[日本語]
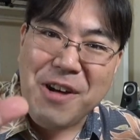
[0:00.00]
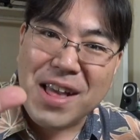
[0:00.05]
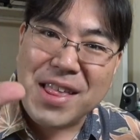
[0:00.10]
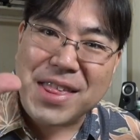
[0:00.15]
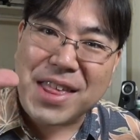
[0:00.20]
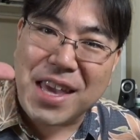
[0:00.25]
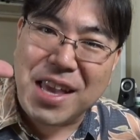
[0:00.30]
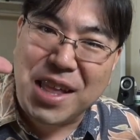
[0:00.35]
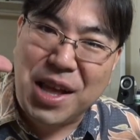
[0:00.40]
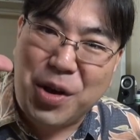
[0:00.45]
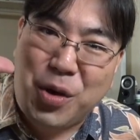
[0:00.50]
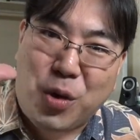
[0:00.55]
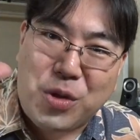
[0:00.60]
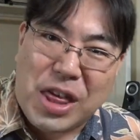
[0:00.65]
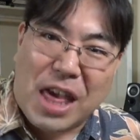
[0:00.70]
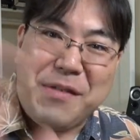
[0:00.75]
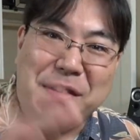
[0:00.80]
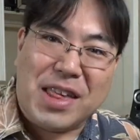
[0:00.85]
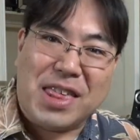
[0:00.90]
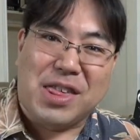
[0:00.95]
湾製でご
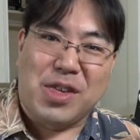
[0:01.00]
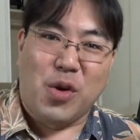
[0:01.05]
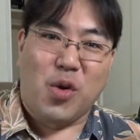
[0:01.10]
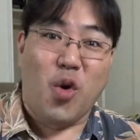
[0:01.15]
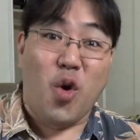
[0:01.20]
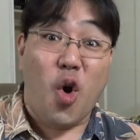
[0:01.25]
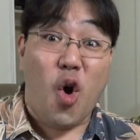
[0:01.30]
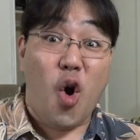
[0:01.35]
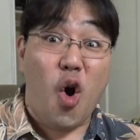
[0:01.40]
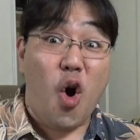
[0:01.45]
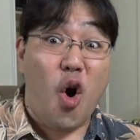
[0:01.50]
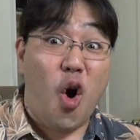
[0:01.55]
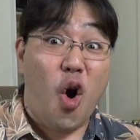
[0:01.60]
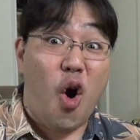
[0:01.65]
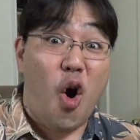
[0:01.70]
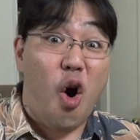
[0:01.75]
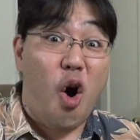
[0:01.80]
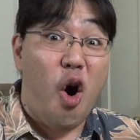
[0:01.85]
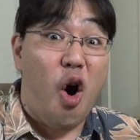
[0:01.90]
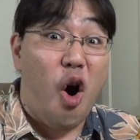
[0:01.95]
ざいます。
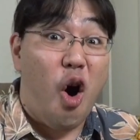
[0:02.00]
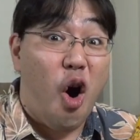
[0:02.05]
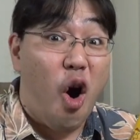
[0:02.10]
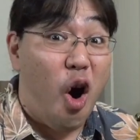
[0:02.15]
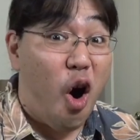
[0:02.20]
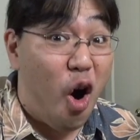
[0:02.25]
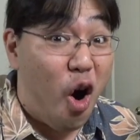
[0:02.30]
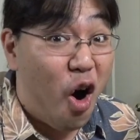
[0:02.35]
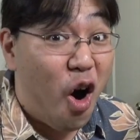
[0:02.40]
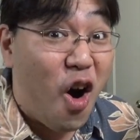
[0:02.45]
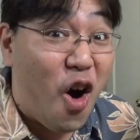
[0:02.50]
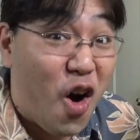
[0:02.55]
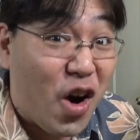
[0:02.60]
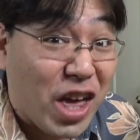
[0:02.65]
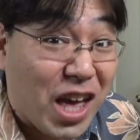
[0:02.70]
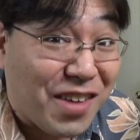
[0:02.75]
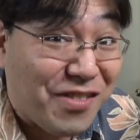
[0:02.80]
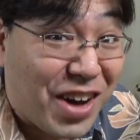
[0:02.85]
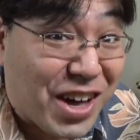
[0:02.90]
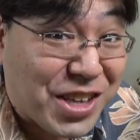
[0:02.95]
おー、
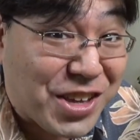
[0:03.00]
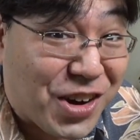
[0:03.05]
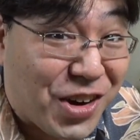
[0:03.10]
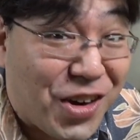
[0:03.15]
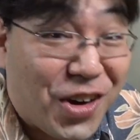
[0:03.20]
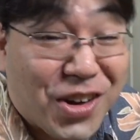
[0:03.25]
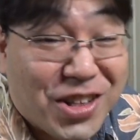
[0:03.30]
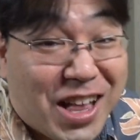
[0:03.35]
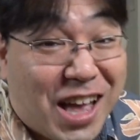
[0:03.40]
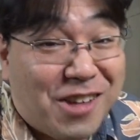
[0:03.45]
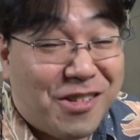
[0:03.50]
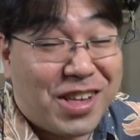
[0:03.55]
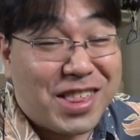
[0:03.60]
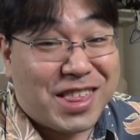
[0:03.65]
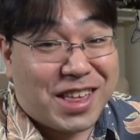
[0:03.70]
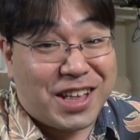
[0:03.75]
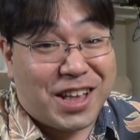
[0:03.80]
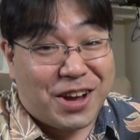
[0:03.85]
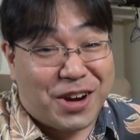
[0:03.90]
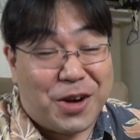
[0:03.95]
やばいよ、台湾
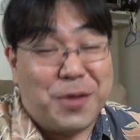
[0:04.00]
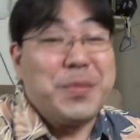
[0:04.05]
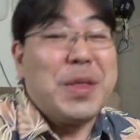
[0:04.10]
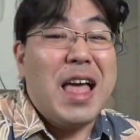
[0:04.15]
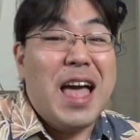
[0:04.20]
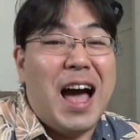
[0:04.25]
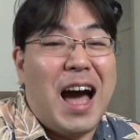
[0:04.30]
製だよ。